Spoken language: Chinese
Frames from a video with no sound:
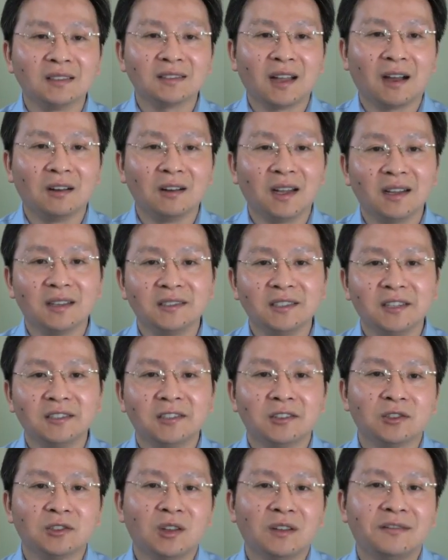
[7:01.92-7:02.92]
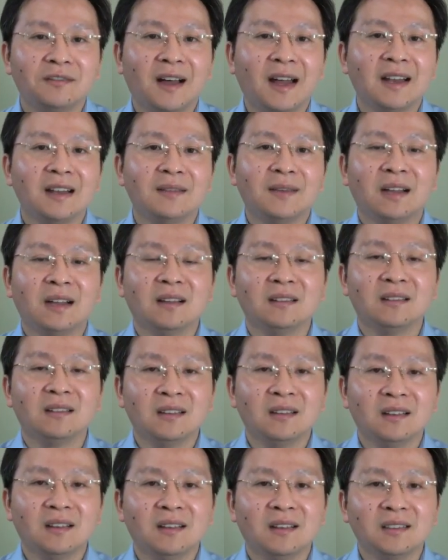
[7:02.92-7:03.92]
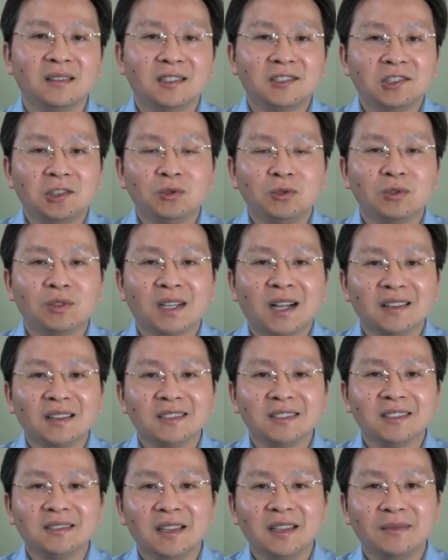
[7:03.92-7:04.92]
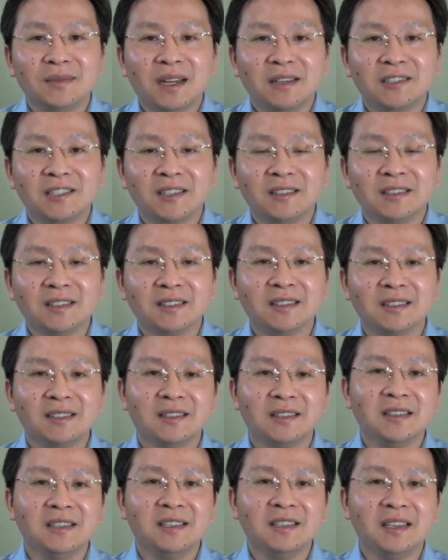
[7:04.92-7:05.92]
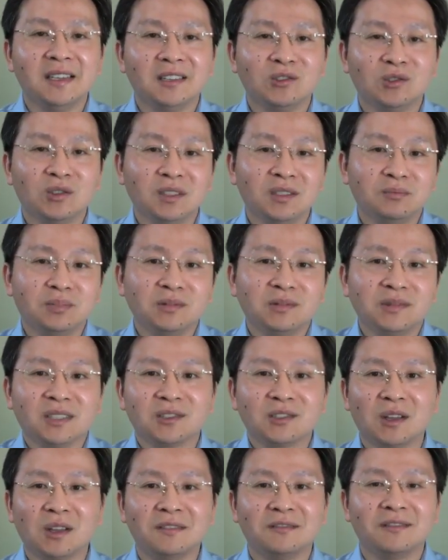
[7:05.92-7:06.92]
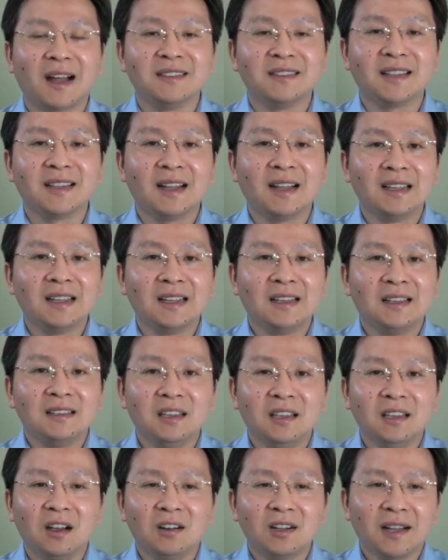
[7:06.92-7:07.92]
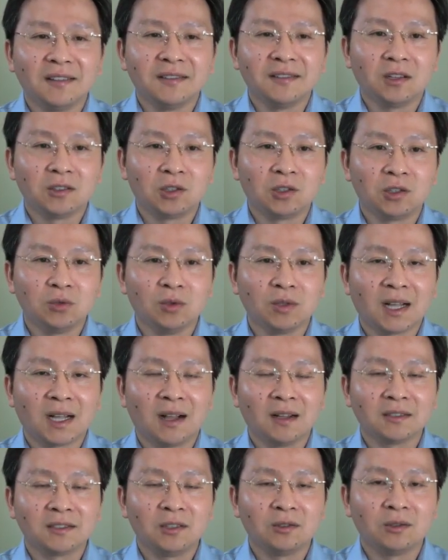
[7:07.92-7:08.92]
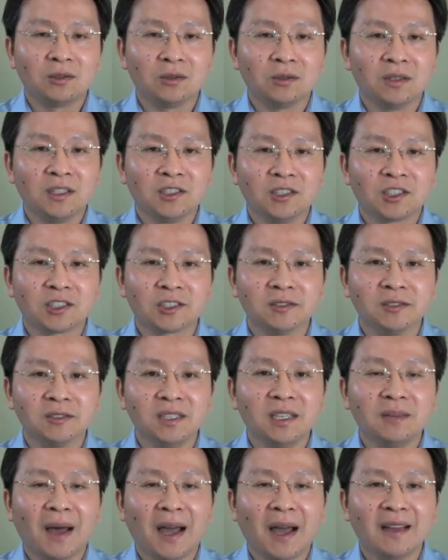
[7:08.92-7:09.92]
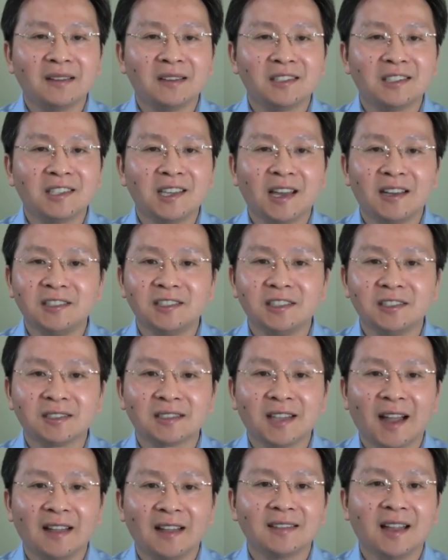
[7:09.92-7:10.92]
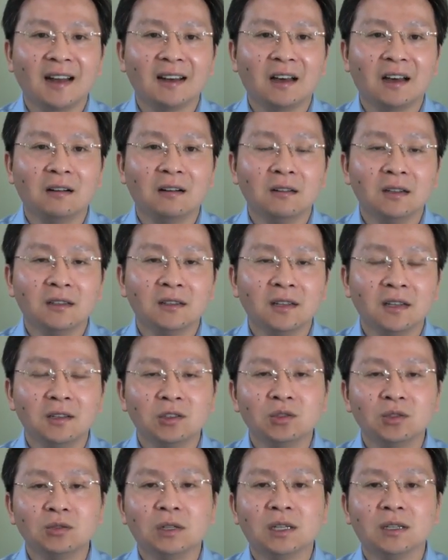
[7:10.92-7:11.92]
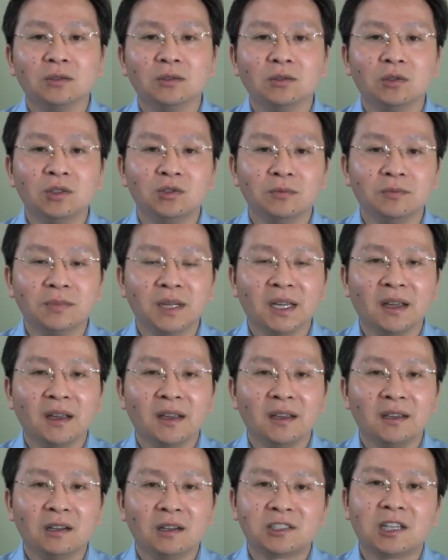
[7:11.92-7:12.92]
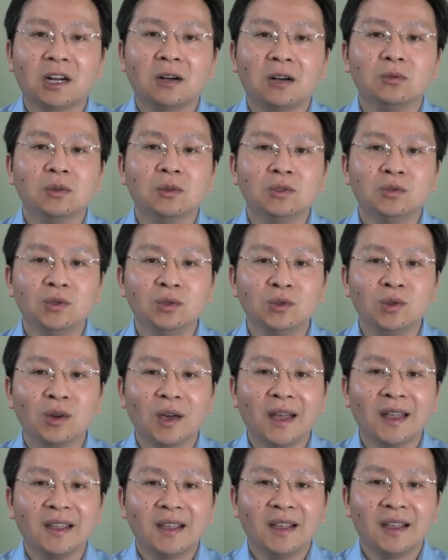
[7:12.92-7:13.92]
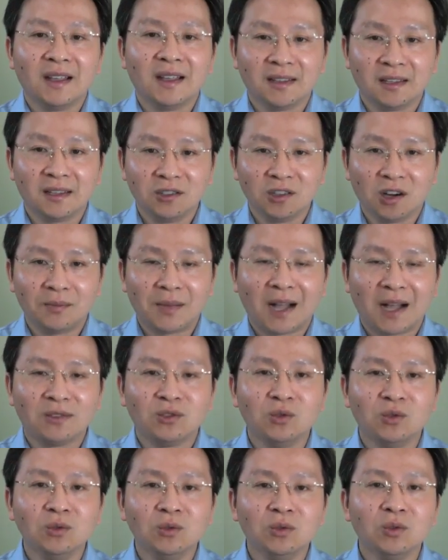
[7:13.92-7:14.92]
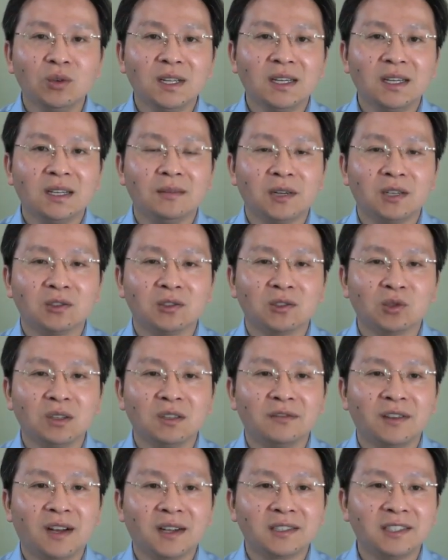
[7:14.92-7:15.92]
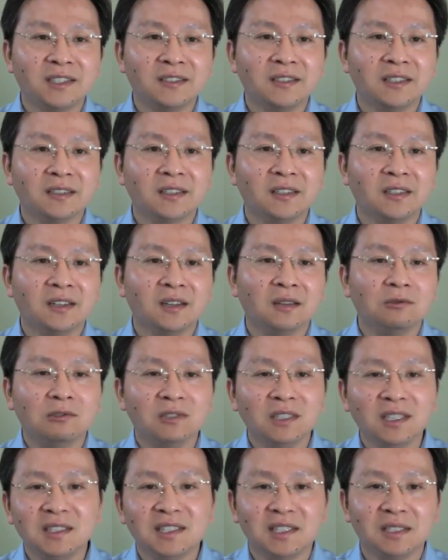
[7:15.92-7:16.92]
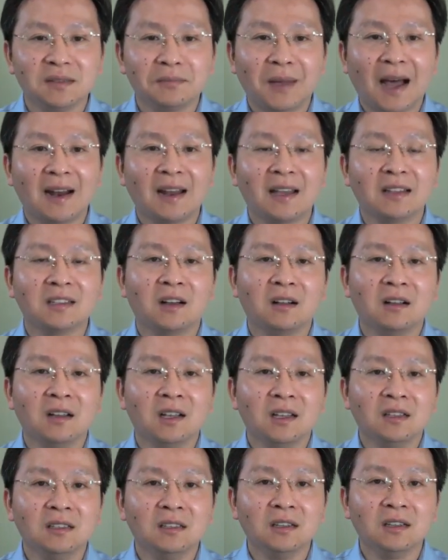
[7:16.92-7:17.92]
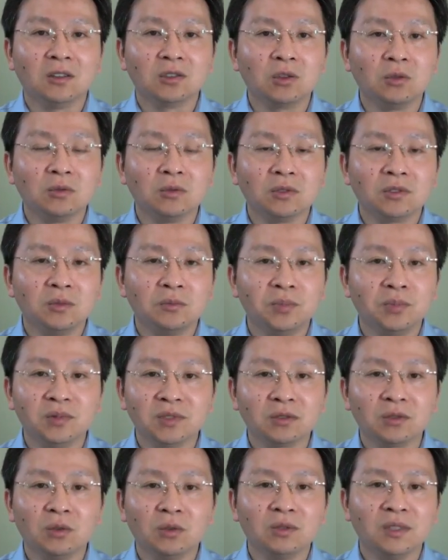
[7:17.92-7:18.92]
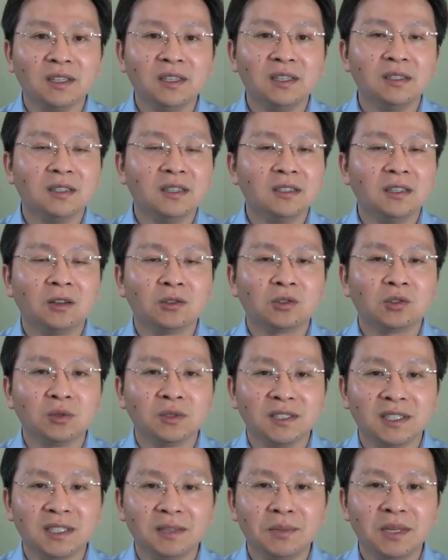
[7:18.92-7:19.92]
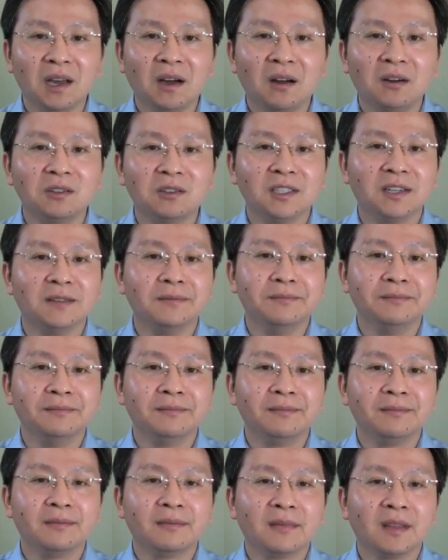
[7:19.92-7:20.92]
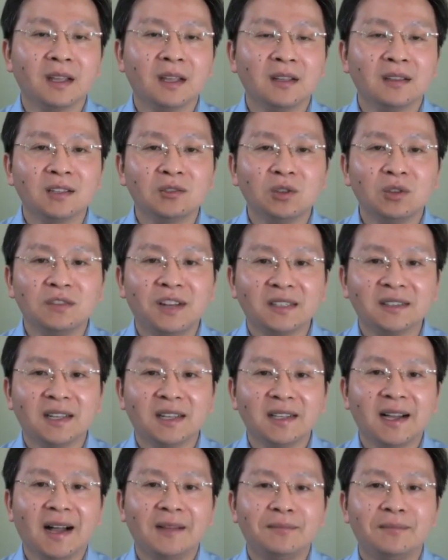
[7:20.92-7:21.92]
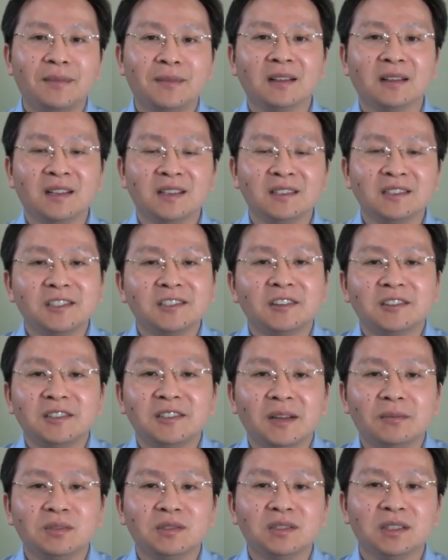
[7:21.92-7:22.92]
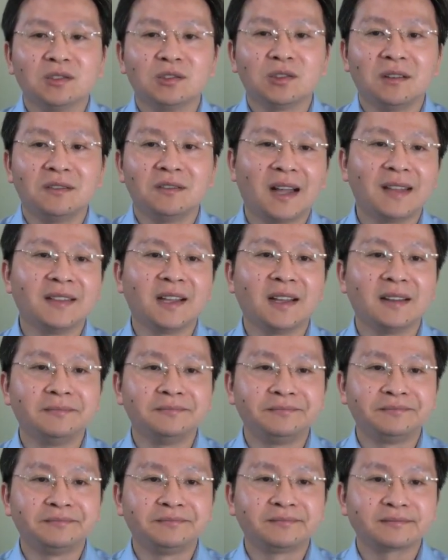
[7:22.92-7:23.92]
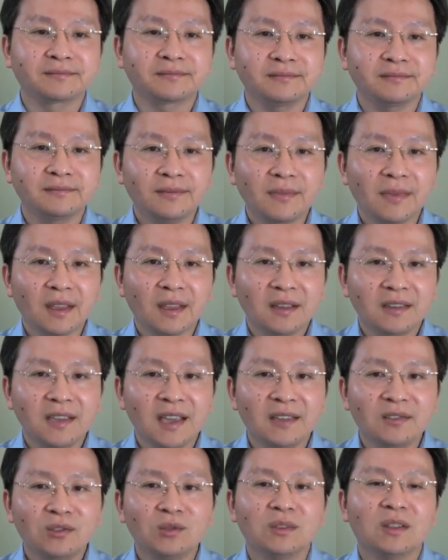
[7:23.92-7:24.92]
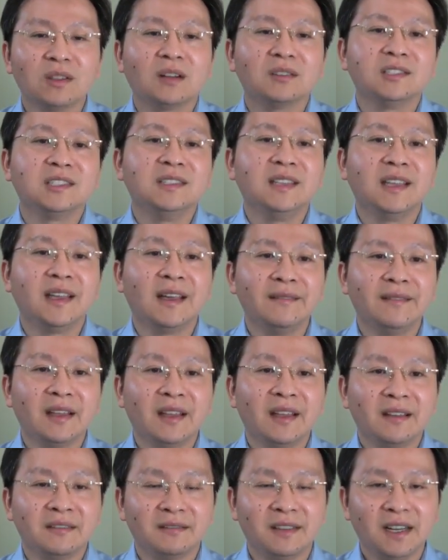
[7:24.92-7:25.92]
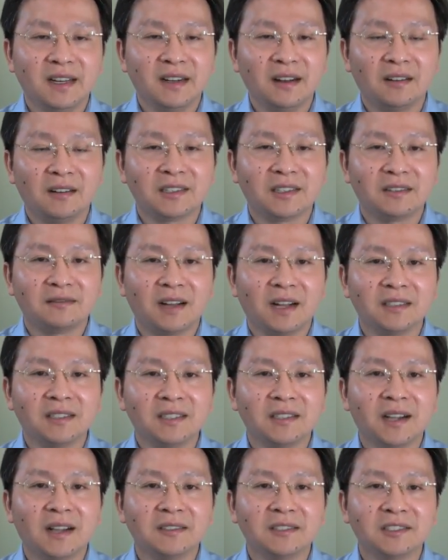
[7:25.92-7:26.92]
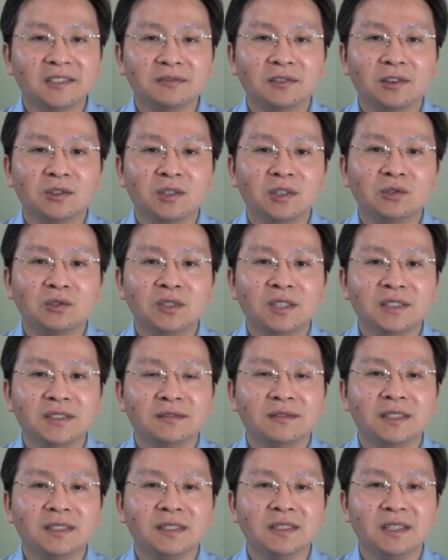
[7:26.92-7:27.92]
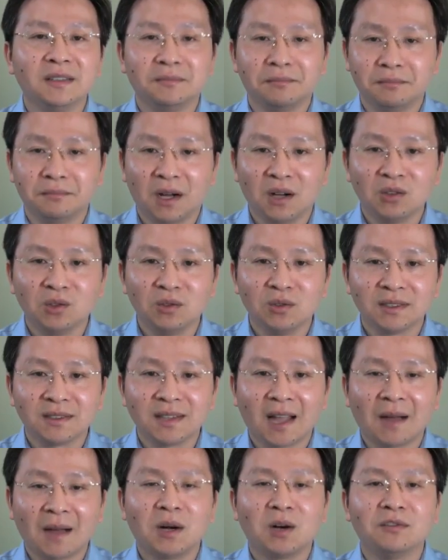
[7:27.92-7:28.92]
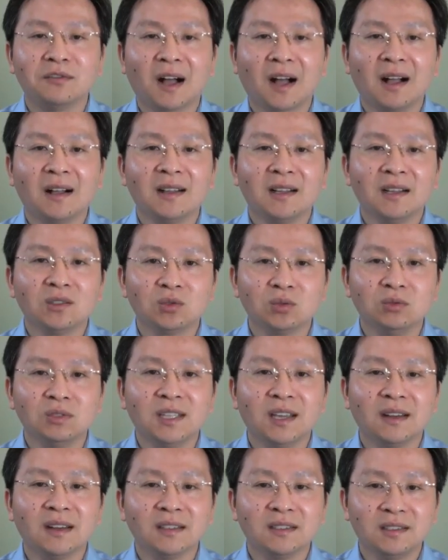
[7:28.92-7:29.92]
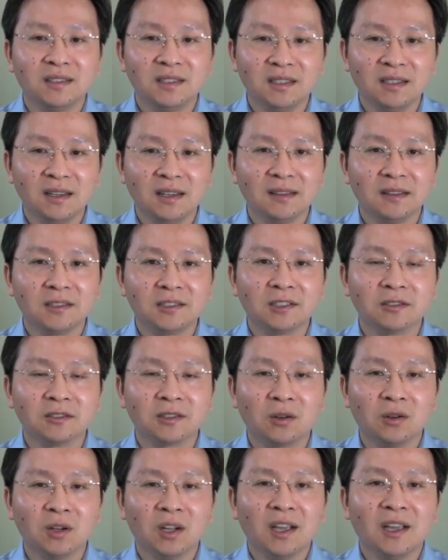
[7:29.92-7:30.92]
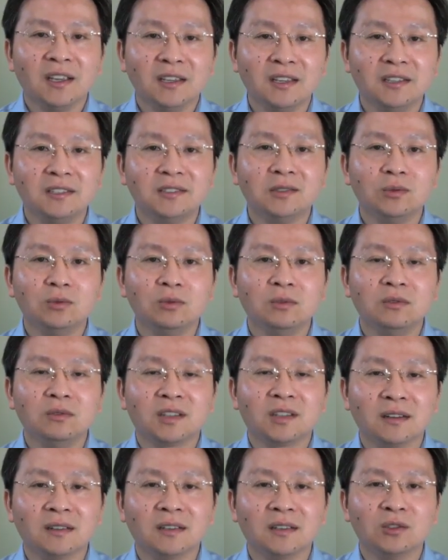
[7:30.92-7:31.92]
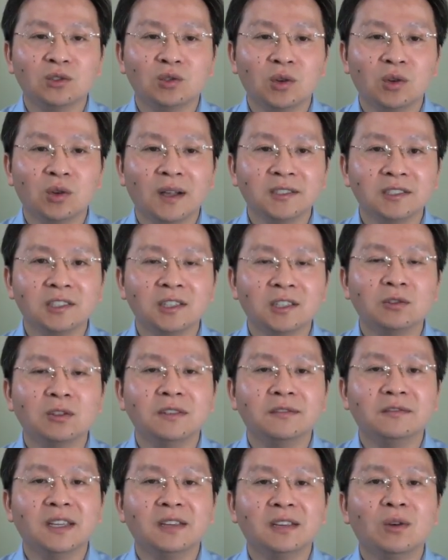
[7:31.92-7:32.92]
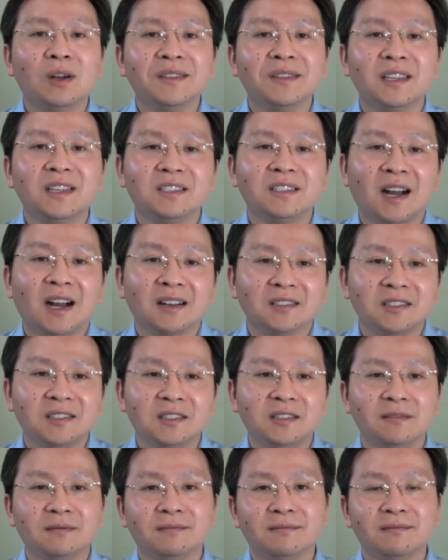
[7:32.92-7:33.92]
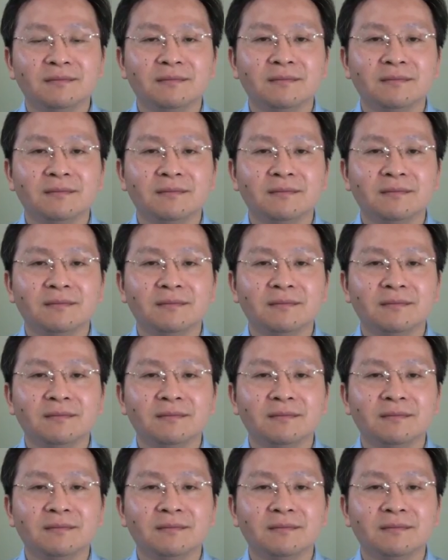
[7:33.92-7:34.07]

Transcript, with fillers: 倒了，这事儿算完了吗？那周永康那边阵营的人也觉得不能算完呢。你要干掉周永康这种实力派的前政坛大佬，那要做很多准备，要掌握军权，那就要把军队里面对方阵营的人物一起扒拉掉。你要动，就不是动一个，要动一票人。那对方能干吗？这事儿也不能算完呢。延续到今天，围绕着王岐山是否留任的问题，矛盾大爆发，出现了激烈的争斗，以至于成了全社会围观的一场戏。